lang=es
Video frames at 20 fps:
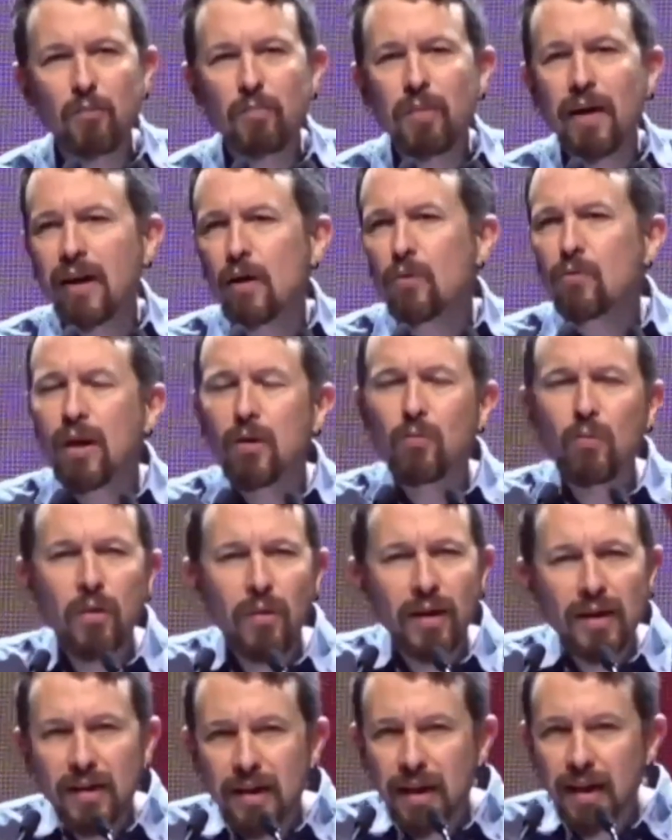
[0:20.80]
para una
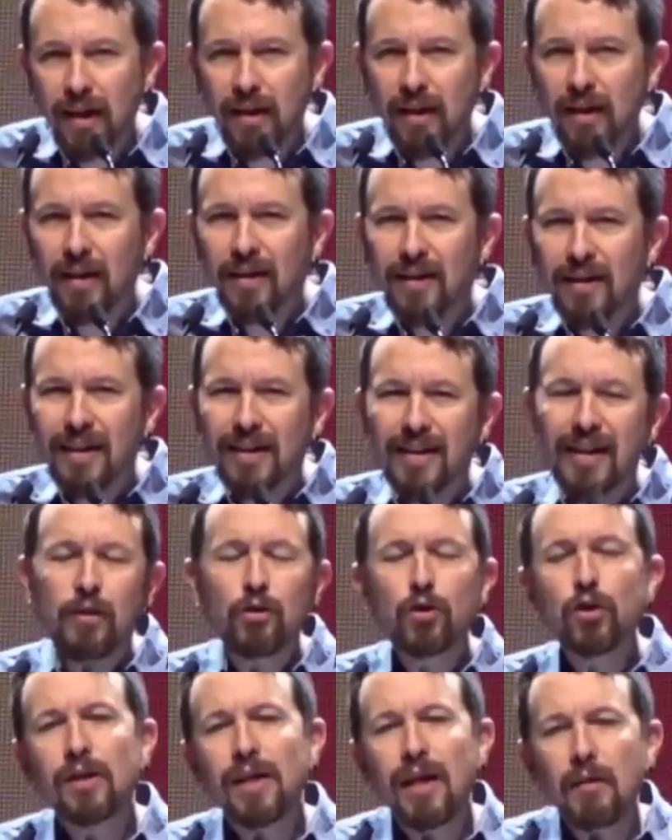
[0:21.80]
nueva izquierda que
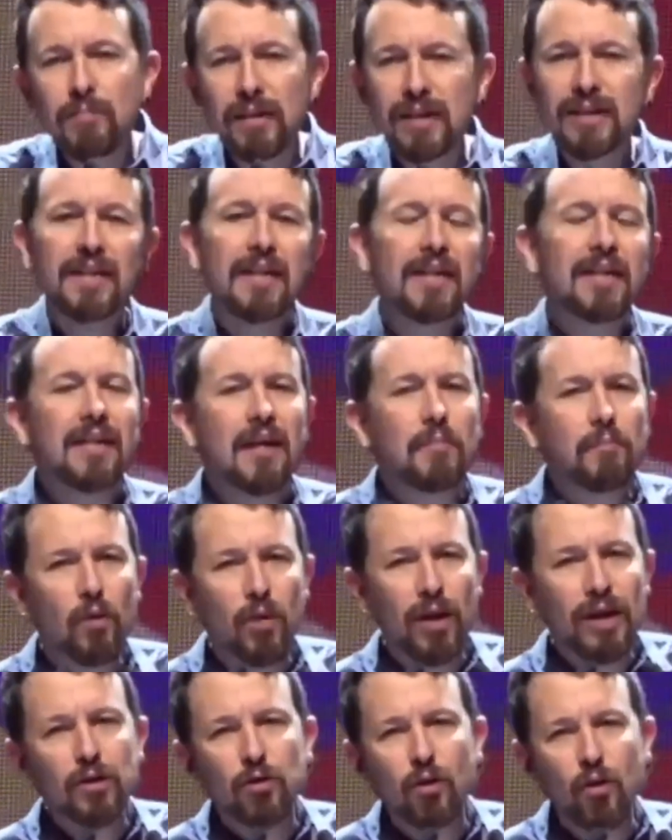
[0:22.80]
no será perseguida por
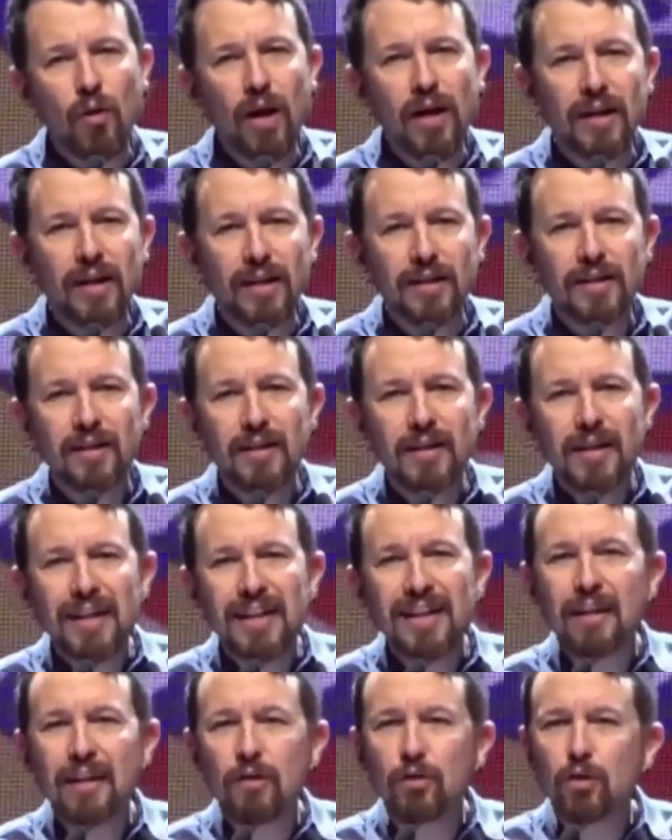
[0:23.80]
las cloacas
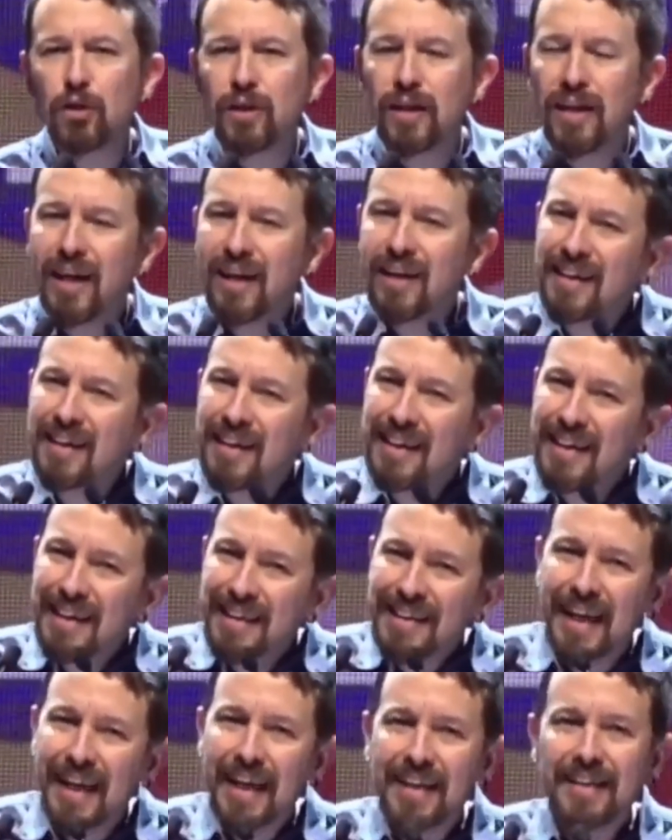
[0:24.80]
y que no será
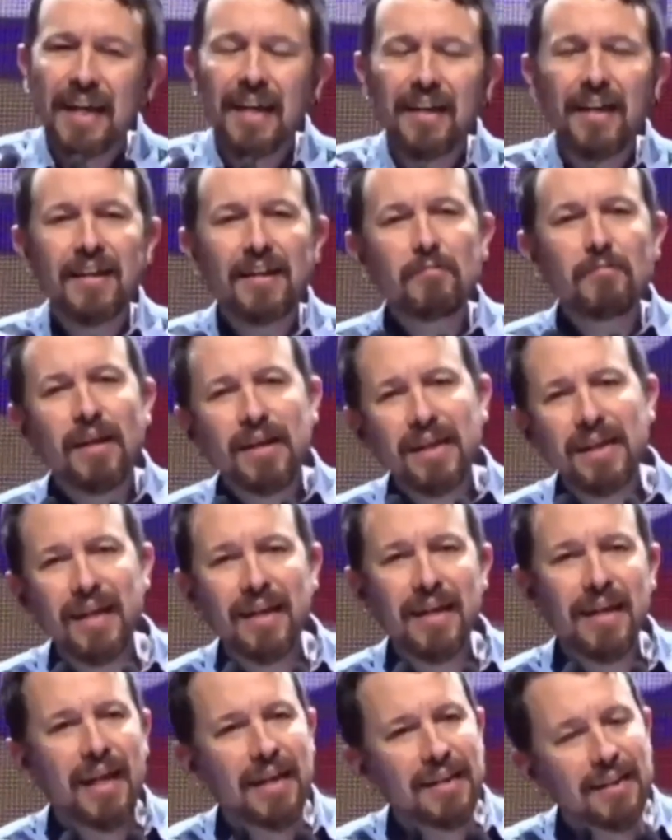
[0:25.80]
tratada de manera
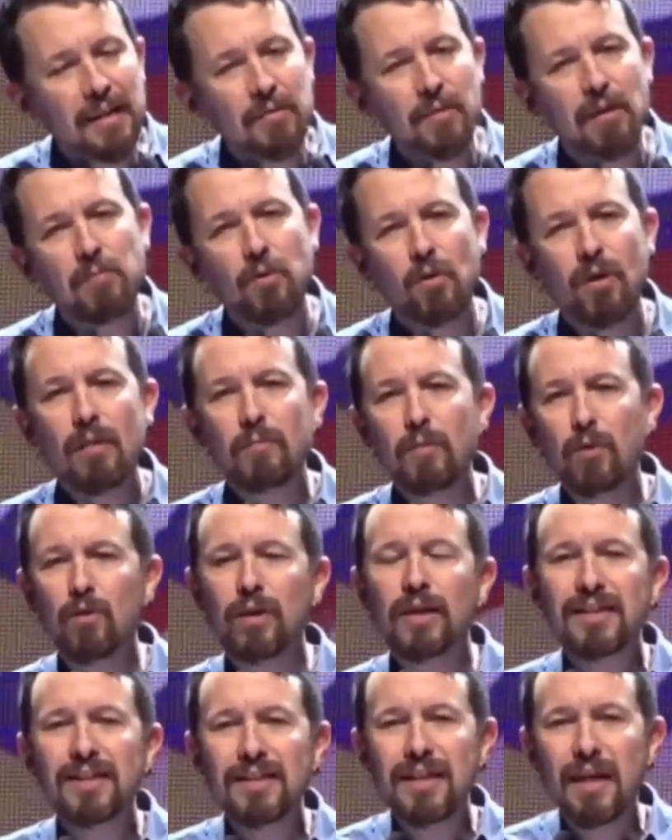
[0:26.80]
negativa por la
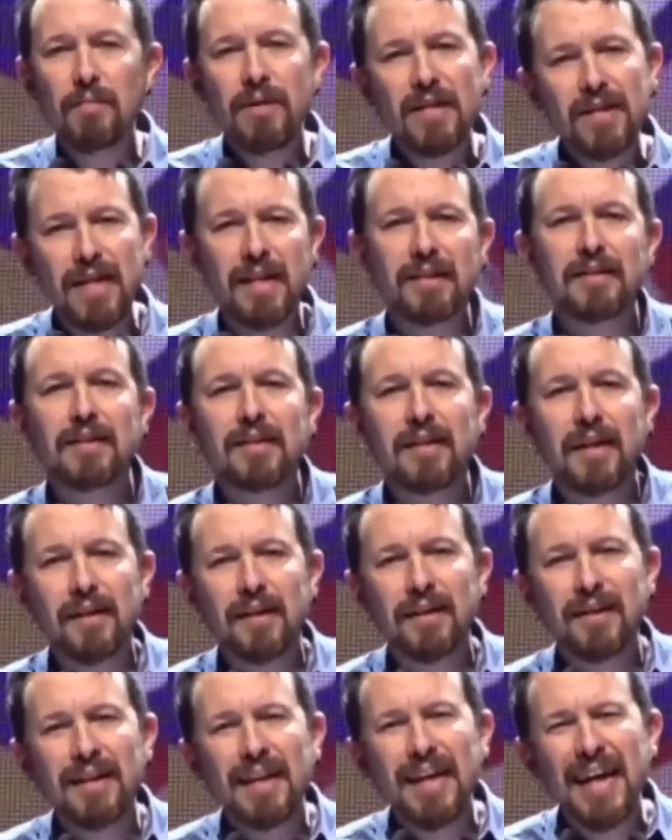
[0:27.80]
progresía mediática.
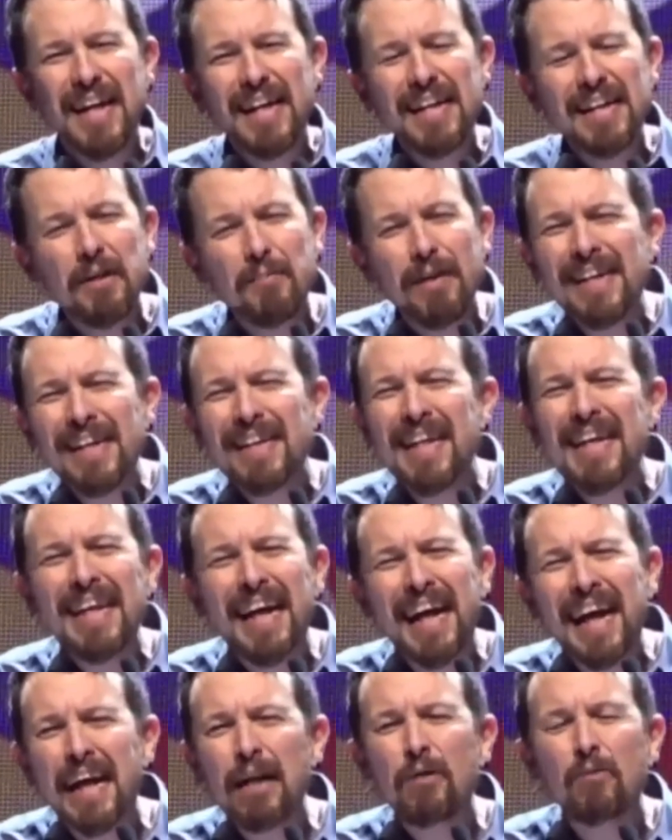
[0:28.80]
El nivel de
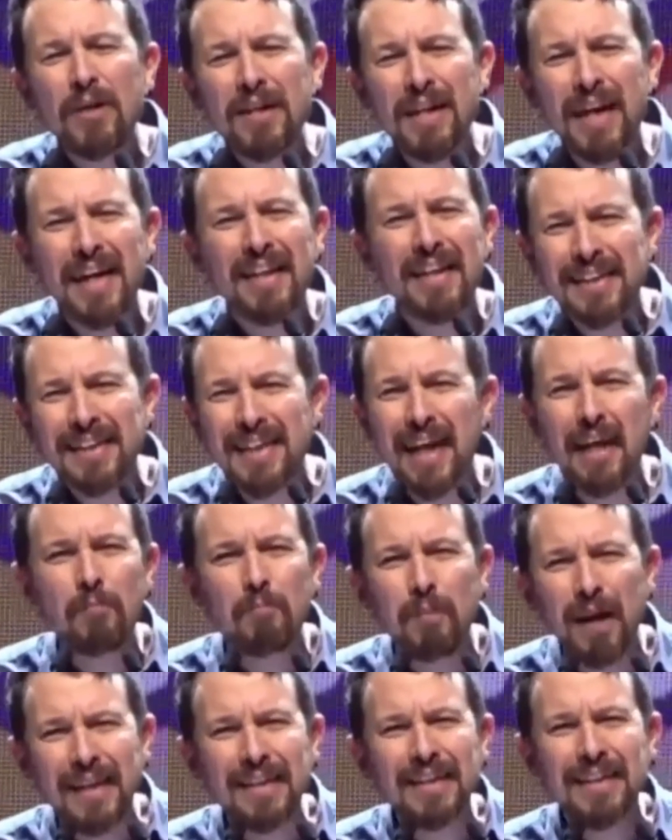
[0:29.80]
ingenuidad de tal
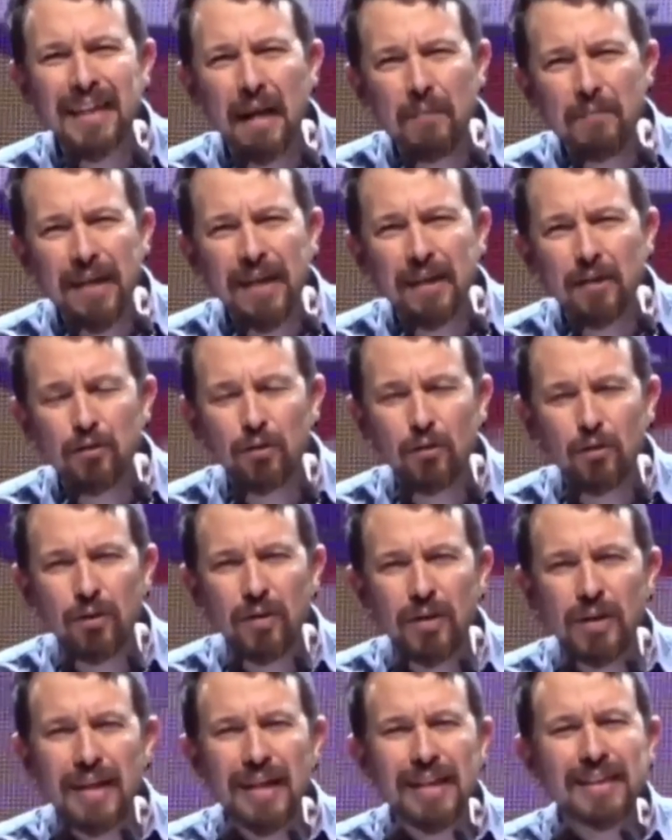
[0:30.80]
planteamiento
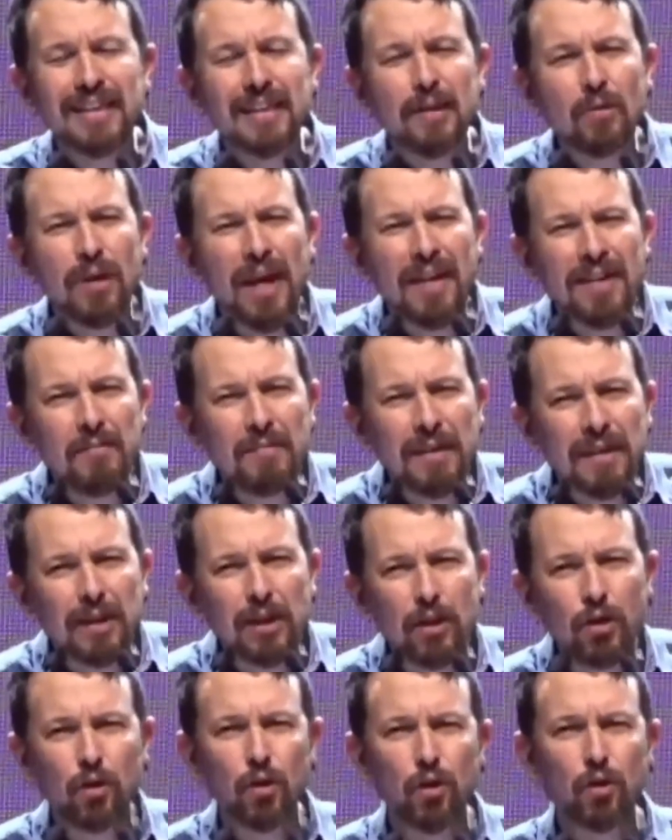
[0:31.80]
es de una
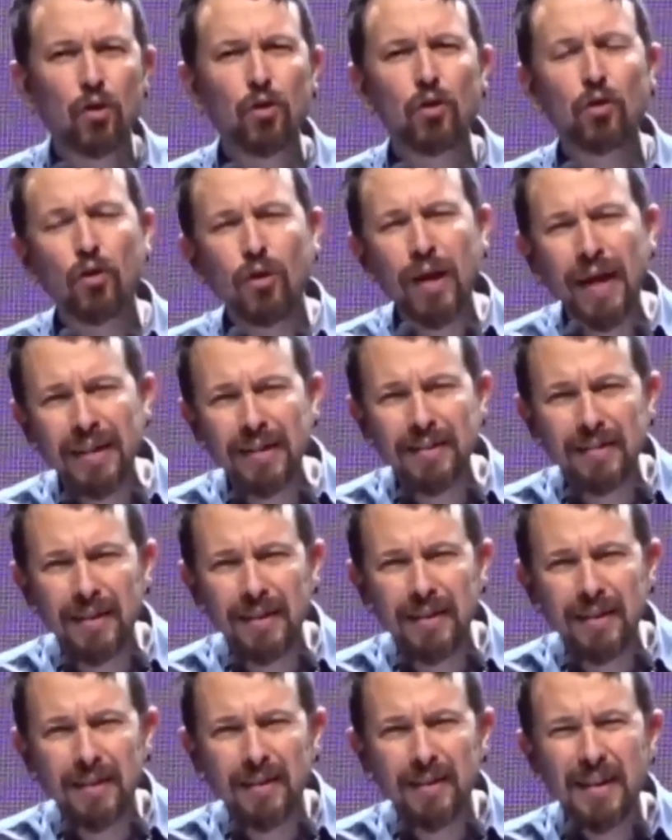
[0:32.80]
dimensión
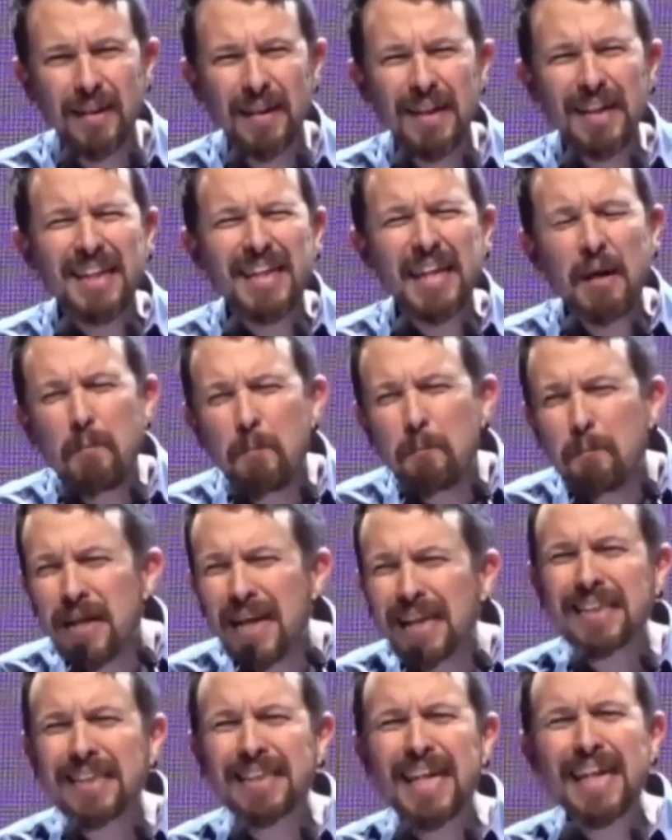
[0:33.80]
sonrojante. ¿Quién
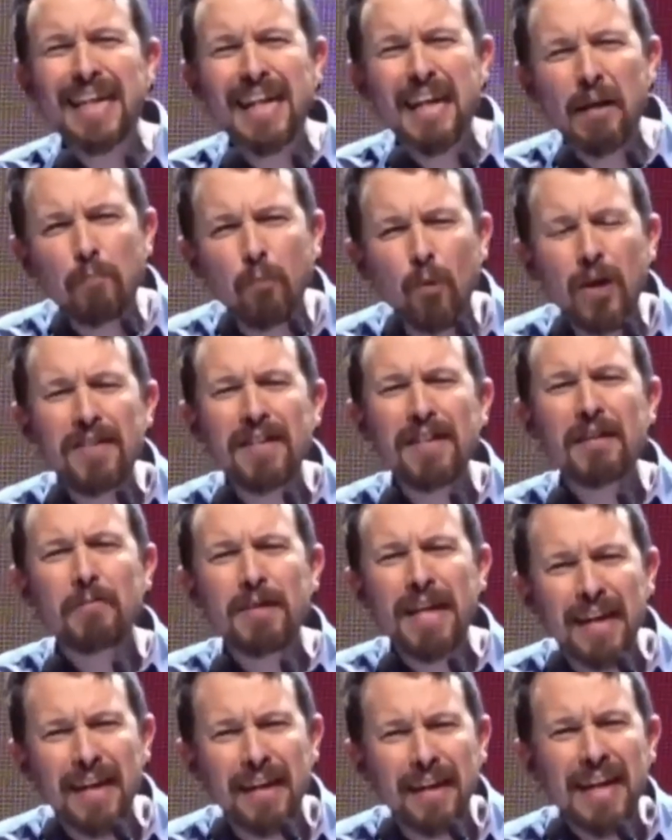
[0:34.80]
piensa que le puede ir
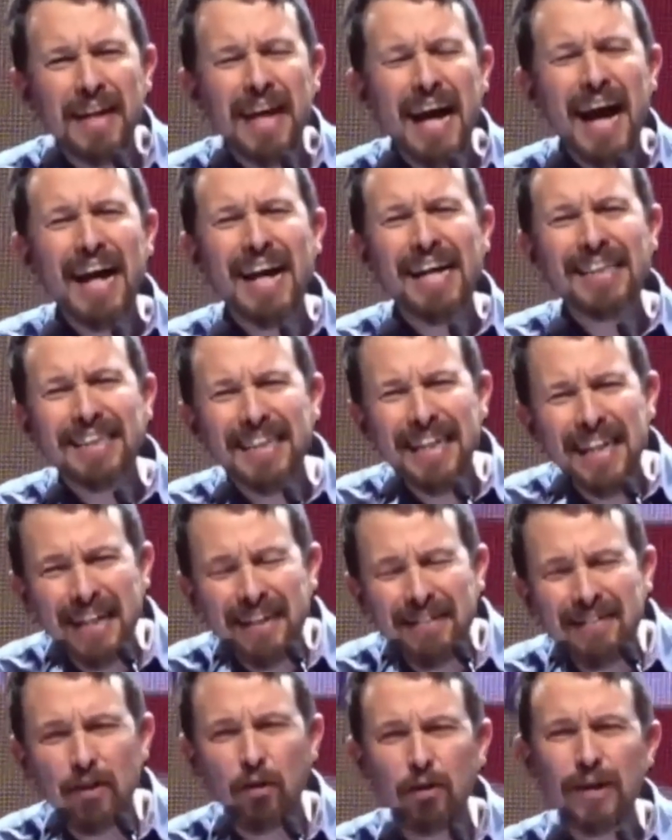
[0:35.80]
bien a las
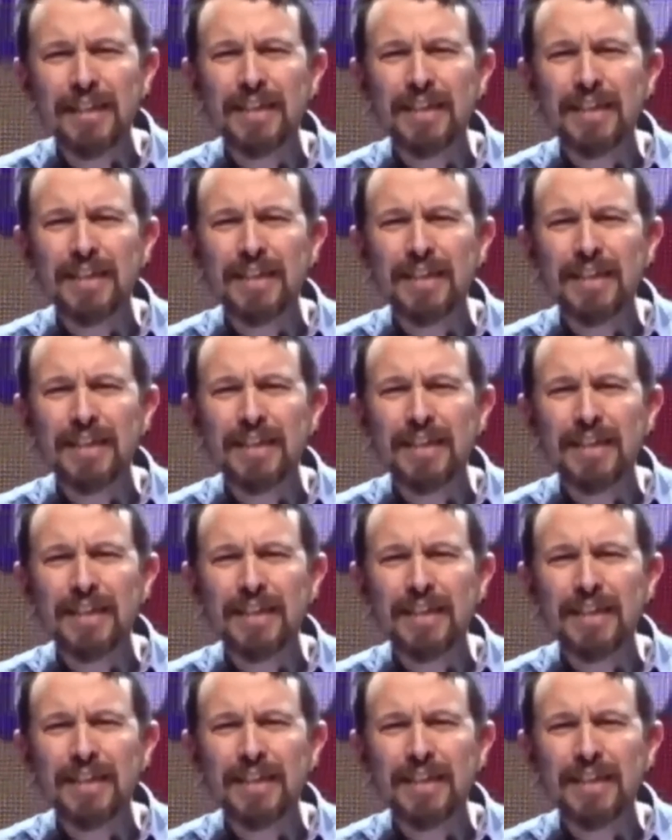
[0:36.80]
elecciones